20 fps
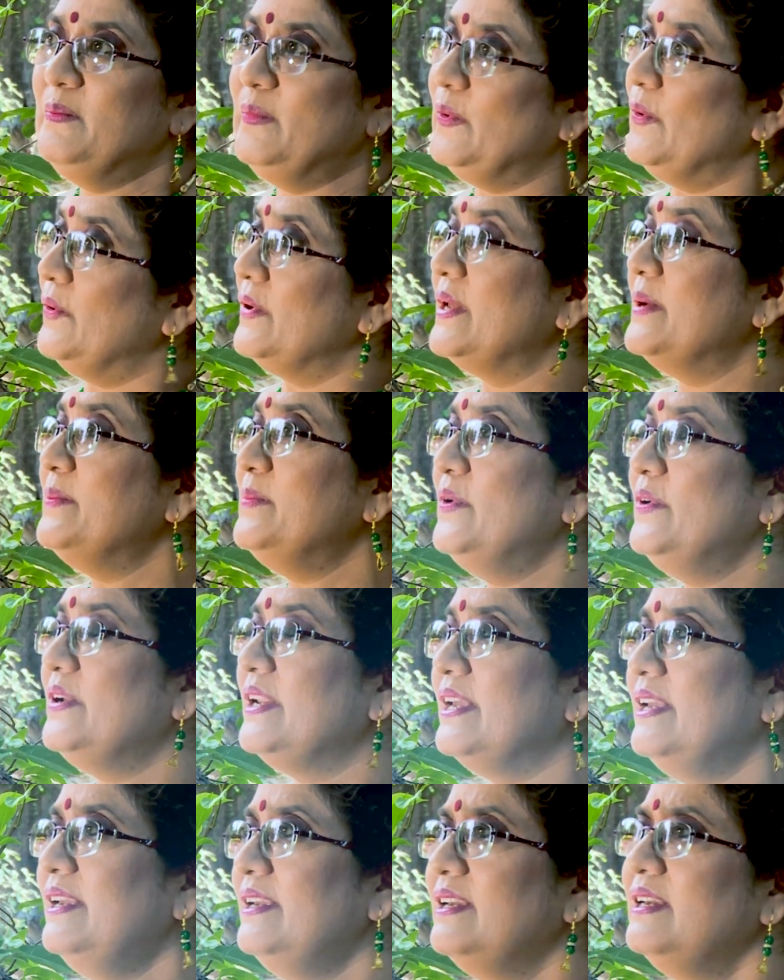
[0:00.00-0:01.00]
মনে
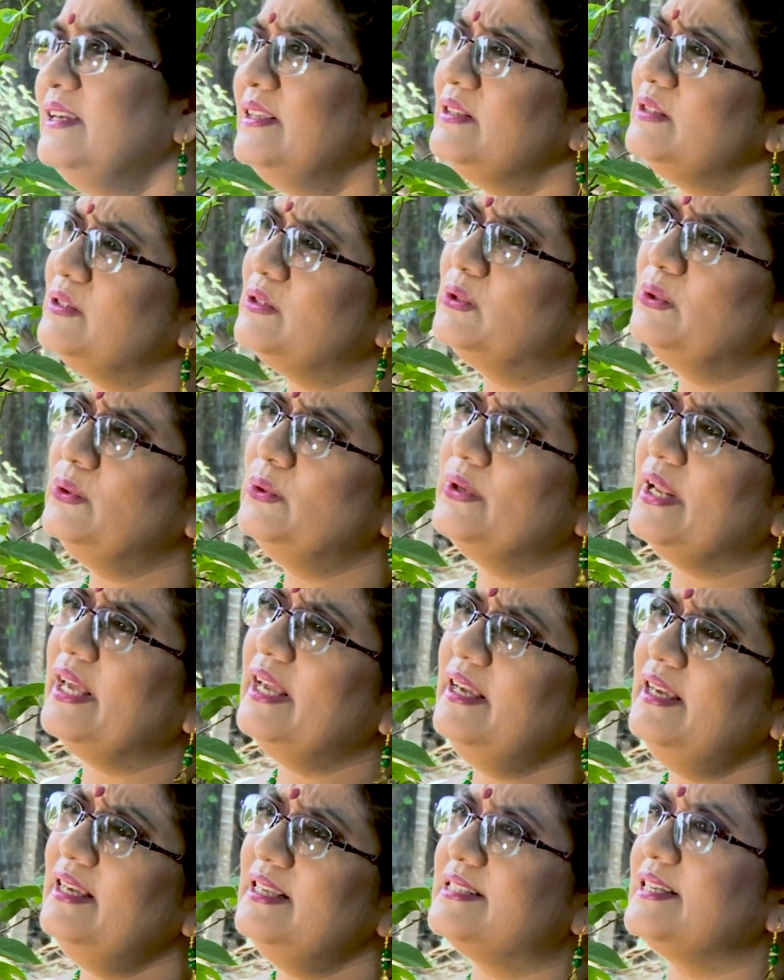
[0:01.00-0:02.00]
মনে
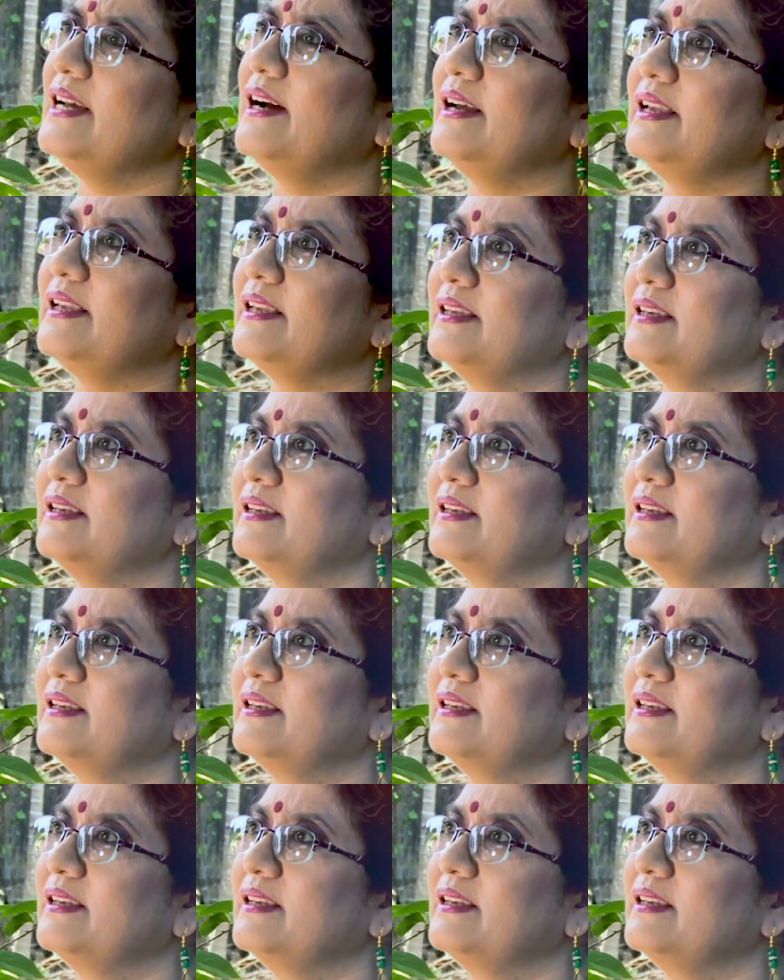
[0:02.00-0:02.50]
দূরে যায়